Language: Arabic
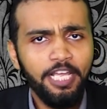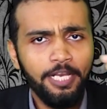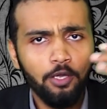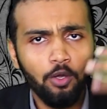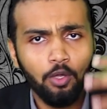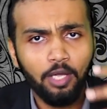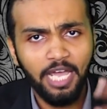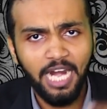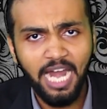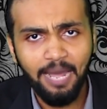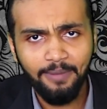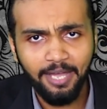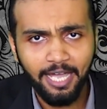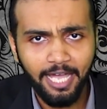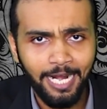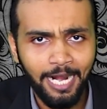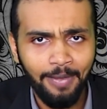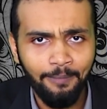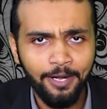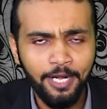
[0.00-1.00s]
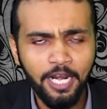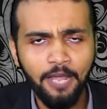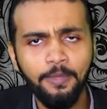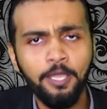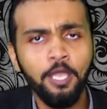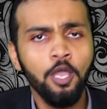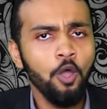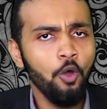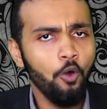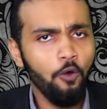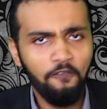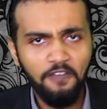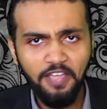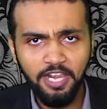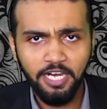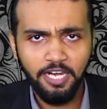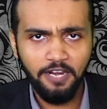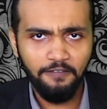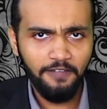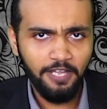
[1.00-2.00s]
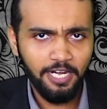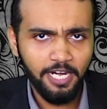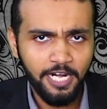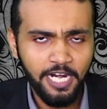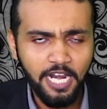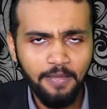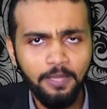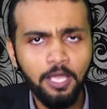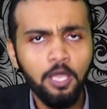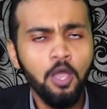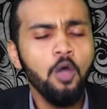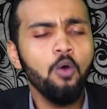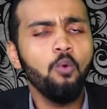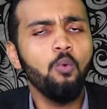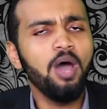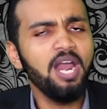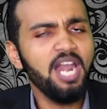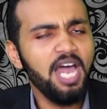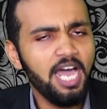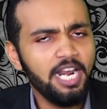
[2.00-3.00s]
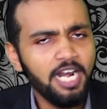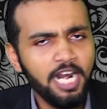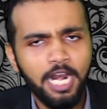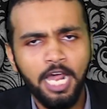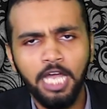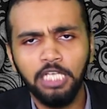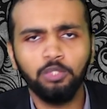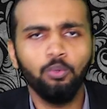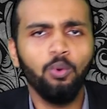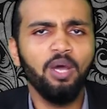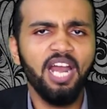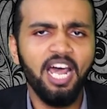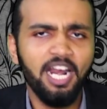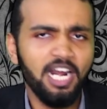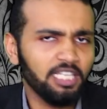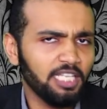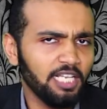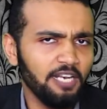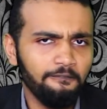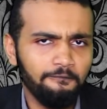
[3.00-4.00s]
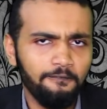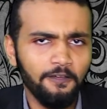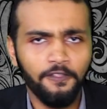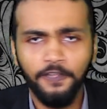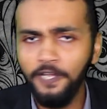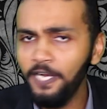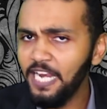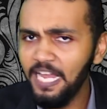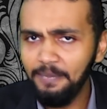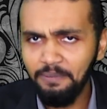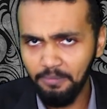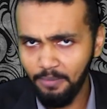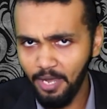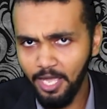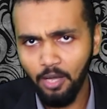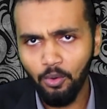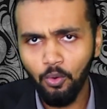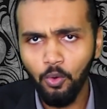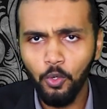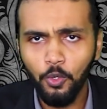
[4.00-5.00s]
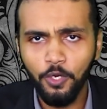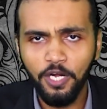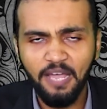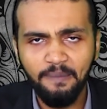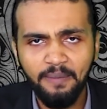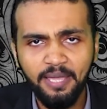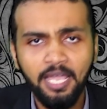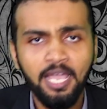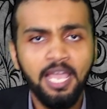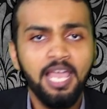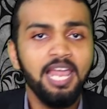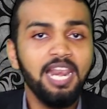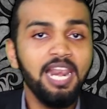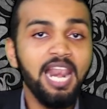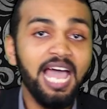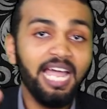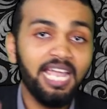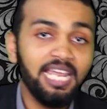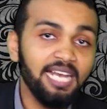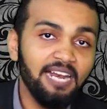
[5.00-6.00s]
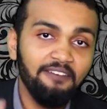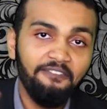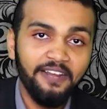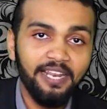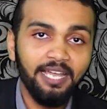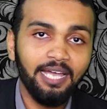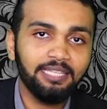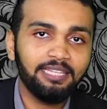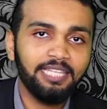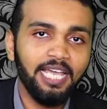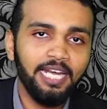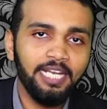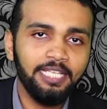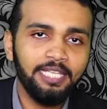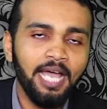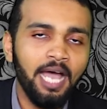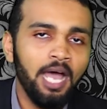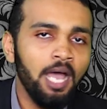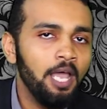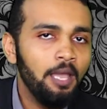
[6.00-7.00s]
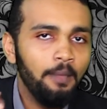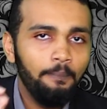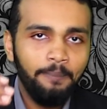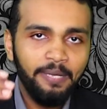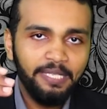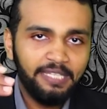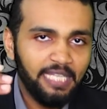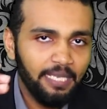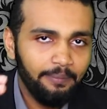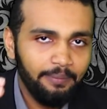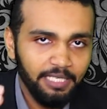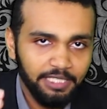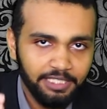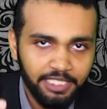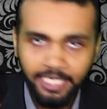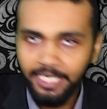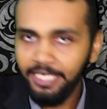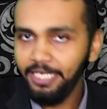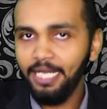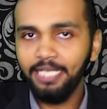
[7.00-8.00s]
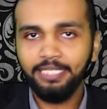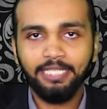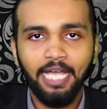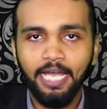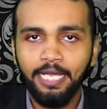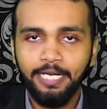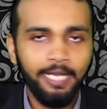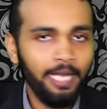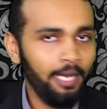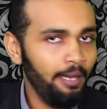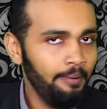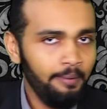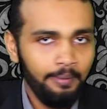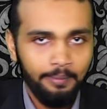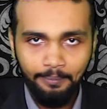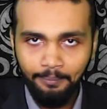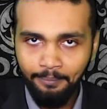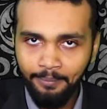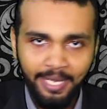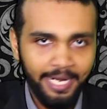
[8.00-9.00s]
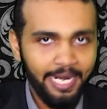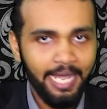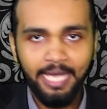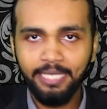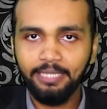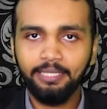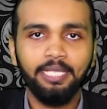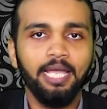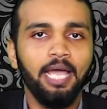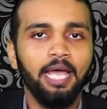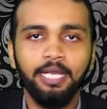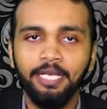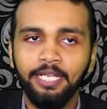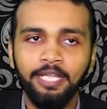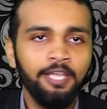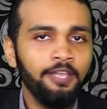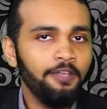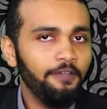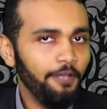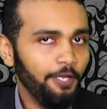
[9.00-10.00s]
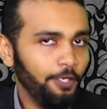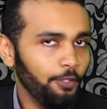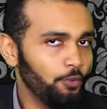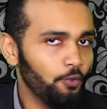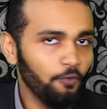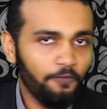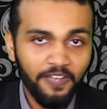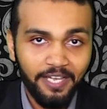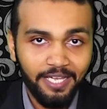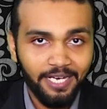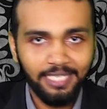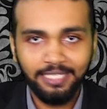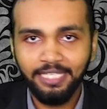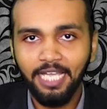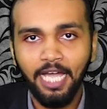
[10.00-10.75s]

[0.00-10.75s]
نحن كلامنا كلام النبي وفعلنا فعل النبي ولا ننهج ولا نتلفظ إلا بما ما يقول النبي لكن الفريق الثاني ده بيتبع شريعة ثانية منهج ثاني عنده فكرة